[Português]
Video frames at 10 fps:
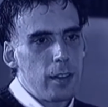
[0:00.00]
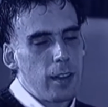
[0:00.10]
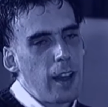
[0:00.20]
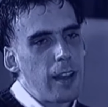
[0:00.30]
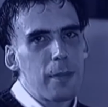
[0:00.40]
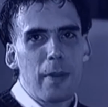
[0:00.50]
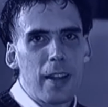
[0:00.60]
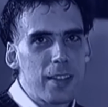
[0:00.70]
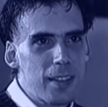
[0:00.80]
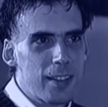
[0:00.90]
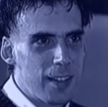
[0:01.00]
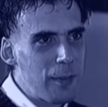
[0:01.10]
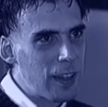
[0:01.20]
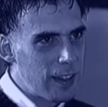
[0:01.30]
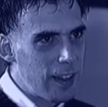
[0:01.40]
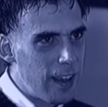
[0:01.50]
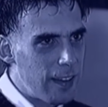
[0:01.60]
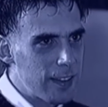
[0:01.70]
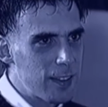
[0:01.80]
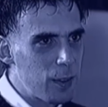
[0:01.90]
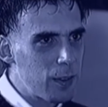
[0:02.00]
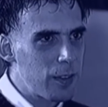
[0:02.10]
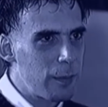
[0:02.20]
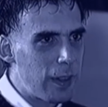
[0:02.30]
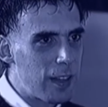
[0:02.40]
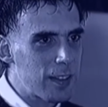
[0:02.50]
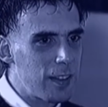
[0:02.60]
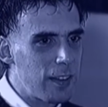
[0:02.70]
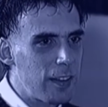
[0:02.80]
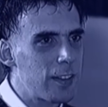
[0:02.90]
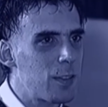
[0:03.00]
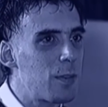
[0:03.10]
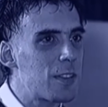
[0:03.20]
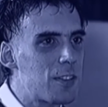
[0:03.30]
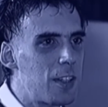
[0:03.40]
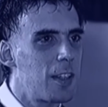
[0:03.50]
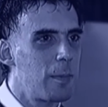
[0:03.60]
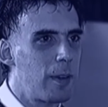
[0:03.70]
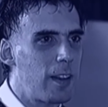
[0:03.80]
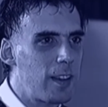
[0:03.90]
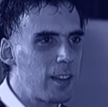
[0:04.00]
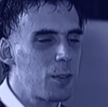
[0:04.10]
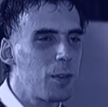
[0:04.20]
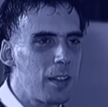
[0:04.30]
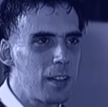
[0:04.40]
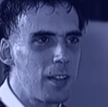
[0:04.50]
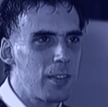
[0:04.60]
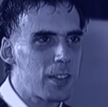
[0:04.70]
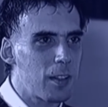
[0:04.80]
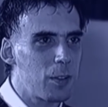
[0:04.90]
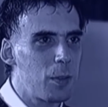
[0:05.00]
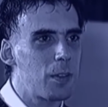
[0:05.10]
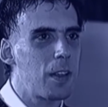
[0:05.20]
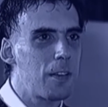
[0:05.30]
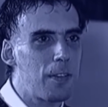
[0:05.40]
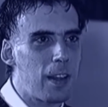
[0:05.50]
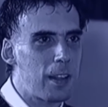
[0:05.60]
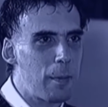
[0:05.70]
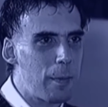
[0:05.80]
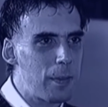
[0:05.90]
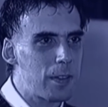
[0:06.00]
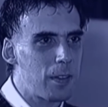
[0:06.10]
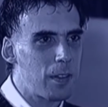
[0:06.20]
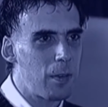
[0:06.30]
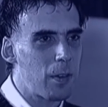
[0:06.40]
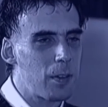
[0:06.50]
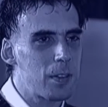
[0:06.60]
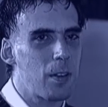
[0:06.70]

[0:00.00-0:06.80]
Ai, parece, sabe o que, que é? Hum. parece que isso é um estigma, né? Que toda entrevista que eu dou tem que falar da minha prisão, que é uma coisa que